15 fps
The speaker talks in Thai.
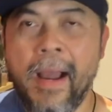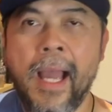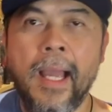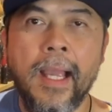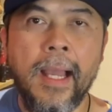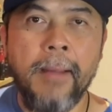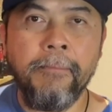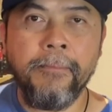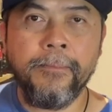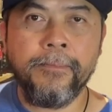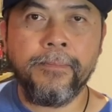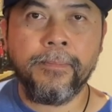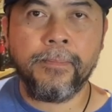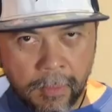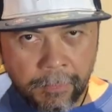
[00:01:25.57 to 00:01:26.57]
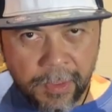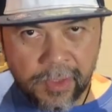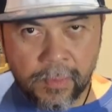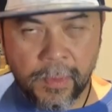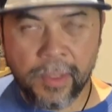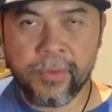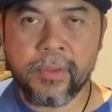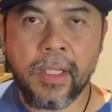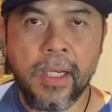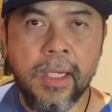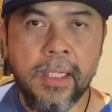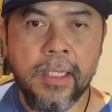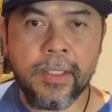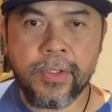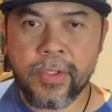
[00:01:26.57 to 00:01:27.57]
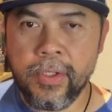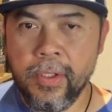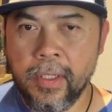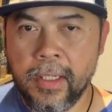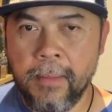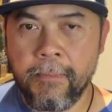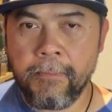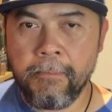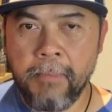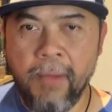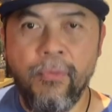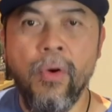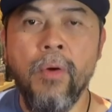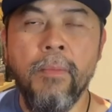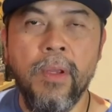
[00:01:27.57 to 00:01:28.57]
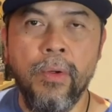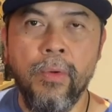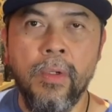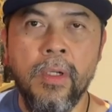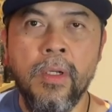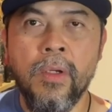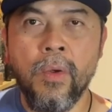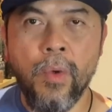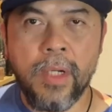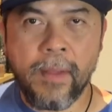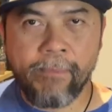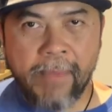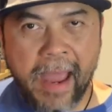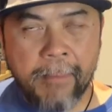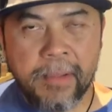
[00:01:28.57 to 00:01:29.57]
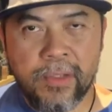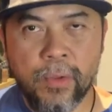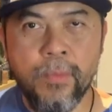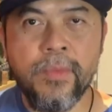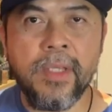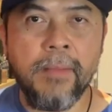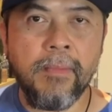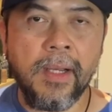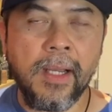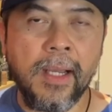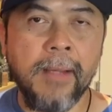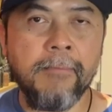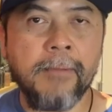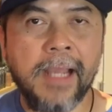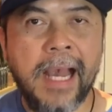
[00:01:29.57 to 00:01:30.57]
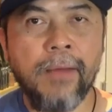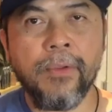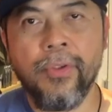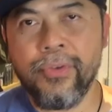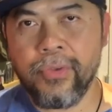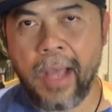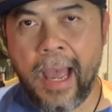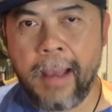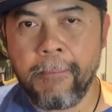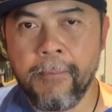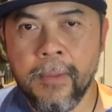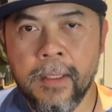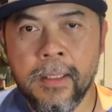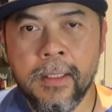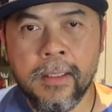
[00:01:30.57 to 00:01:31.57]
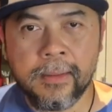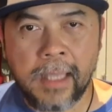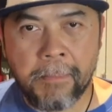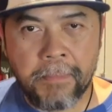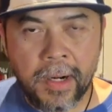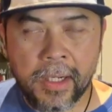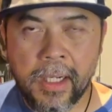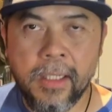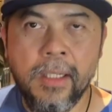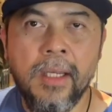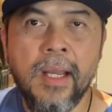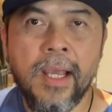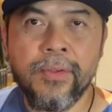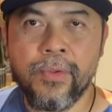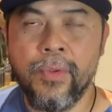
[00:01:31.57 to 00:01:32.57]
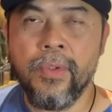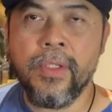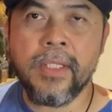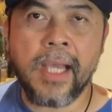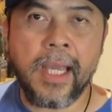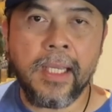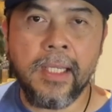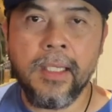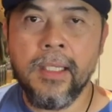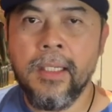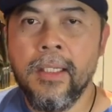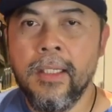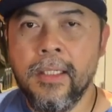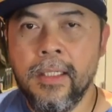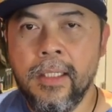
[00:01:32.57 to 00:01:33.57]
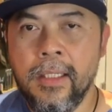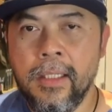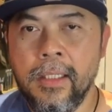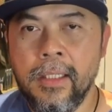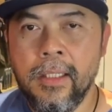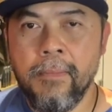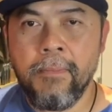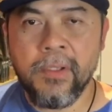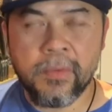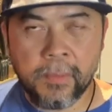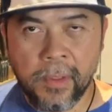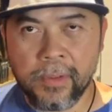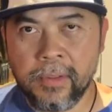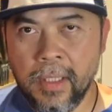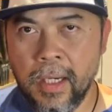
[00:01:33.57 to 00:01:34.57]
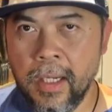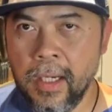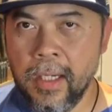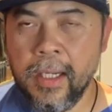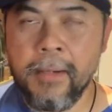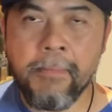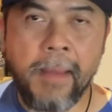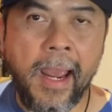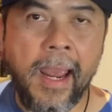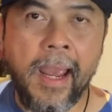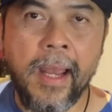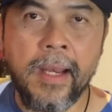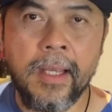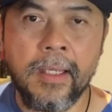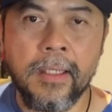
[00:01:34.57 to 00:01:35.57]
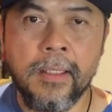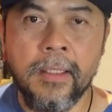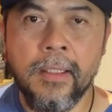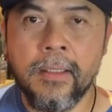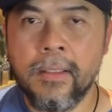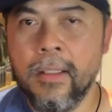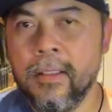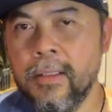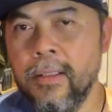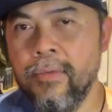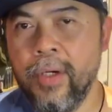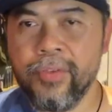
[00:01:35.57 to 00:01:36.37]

มาครับพิตต์สเบิร์กสตีลเลอร์เจอกับบัฟฟาโลบิลล์คู่นี้ต้ามันจุ๋มจิ๋มกันแล้วครับเก้าต่อสามแต่ประเด็นที่น่าสนใจที่พิตต์สเบิร์กสตีลเลอร์นั้นแพ้เนี่ยก็คือรั